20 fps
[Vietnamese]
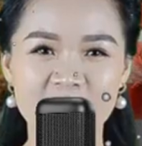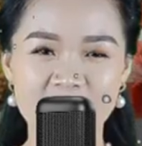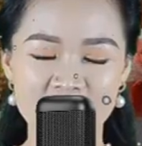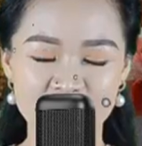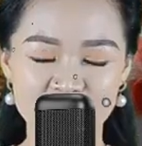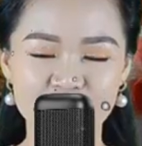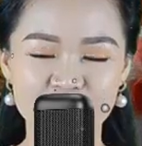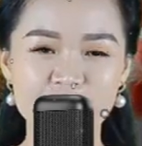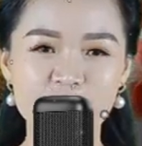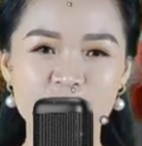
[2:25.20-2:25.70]

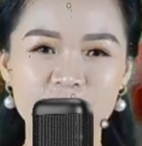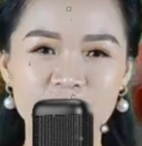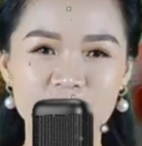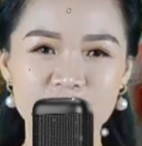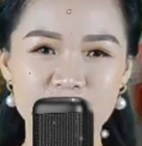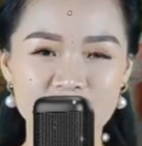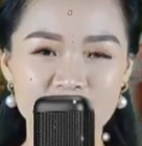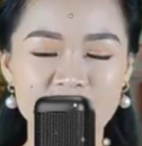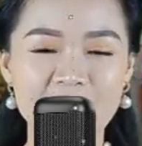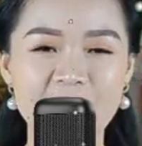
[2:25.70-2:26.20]
Người làm kinh
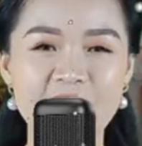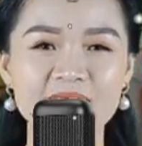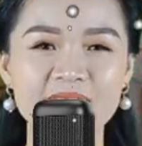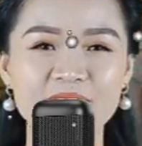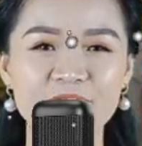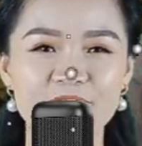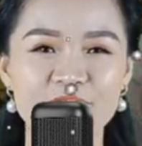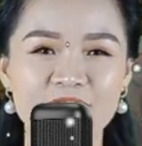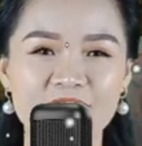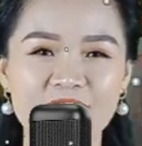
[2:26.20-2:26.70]
doanh,
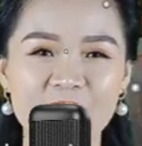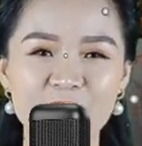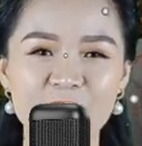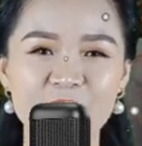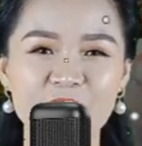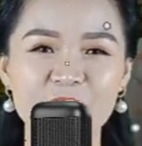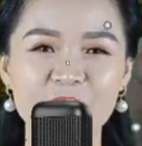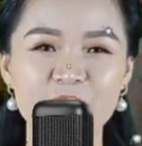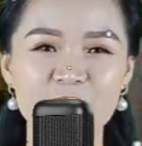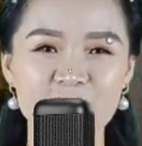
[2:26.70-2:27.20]
công việc
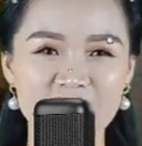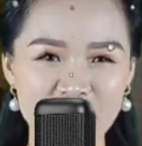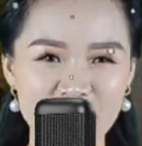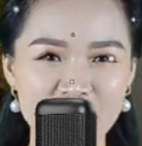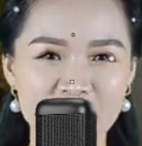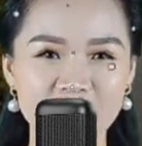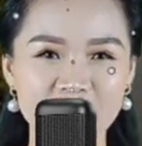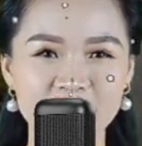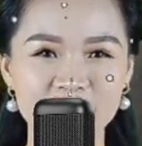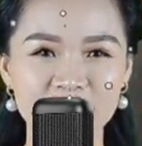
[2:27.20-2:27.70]
thuận lợi,
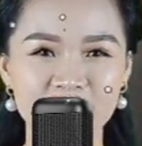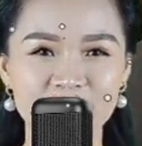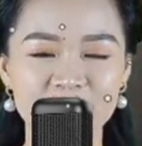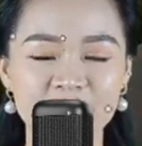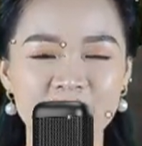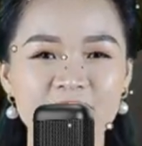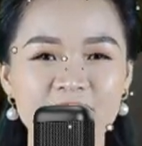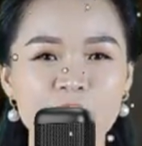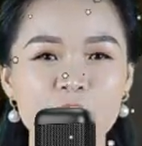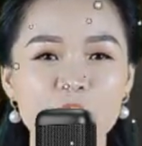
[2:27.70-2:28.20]

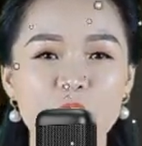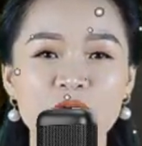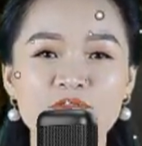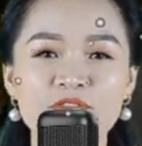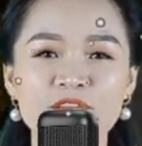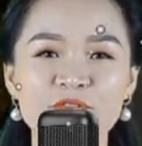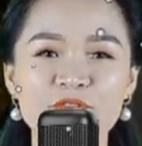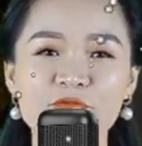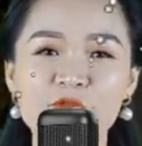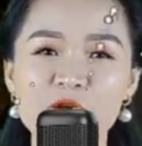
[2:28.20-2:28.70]
doanh thu tăng
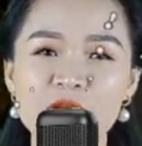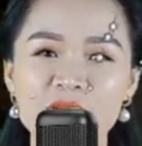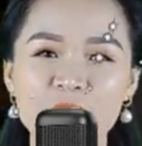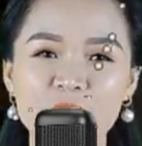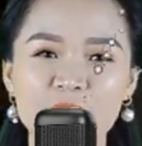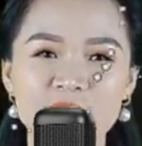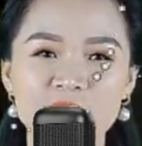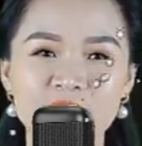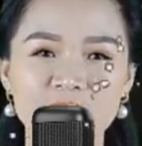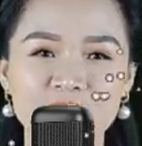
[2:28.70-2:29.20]
trưởng không
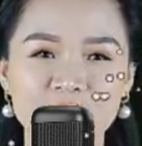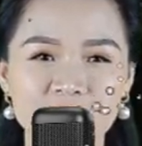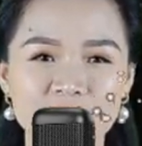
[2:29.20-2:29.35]
ngừng.